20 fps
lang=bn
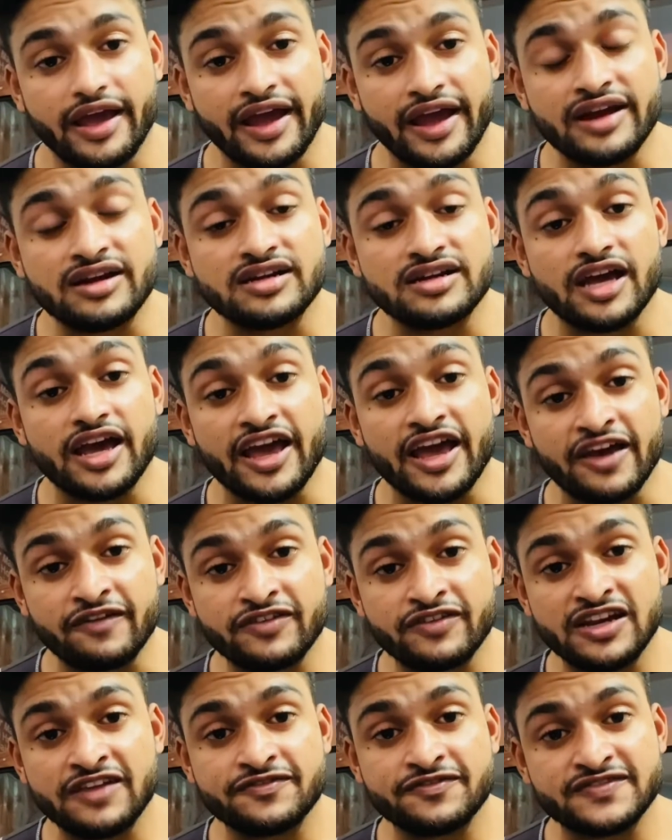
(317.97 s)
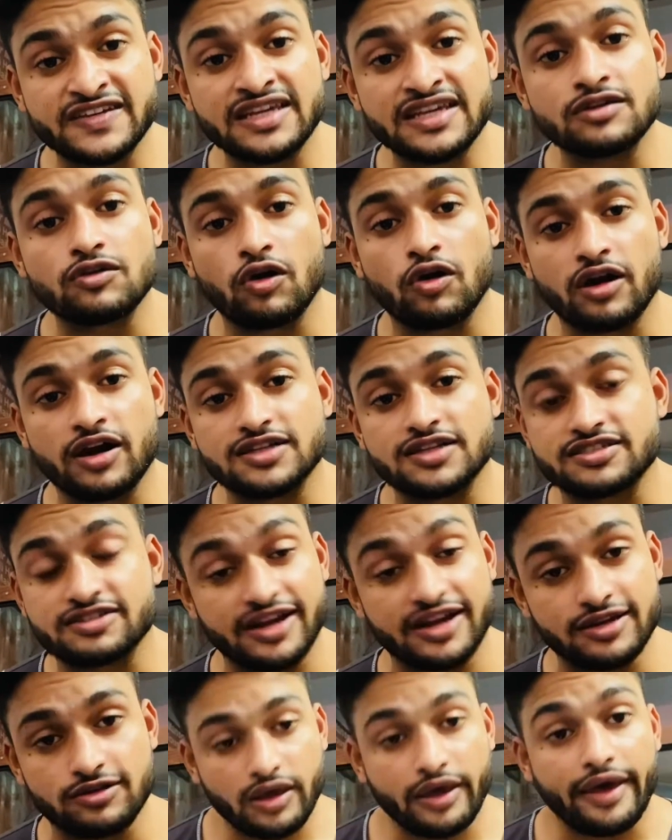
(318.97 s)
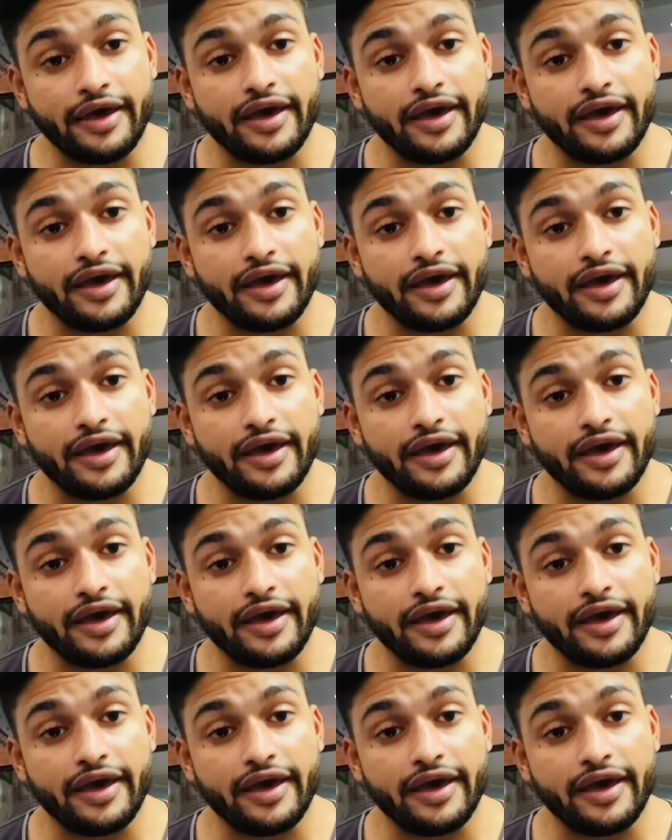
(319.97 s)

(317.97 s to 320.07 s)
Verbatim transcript: অ্যান্ড হেভি লিফটিং করার ট্রাই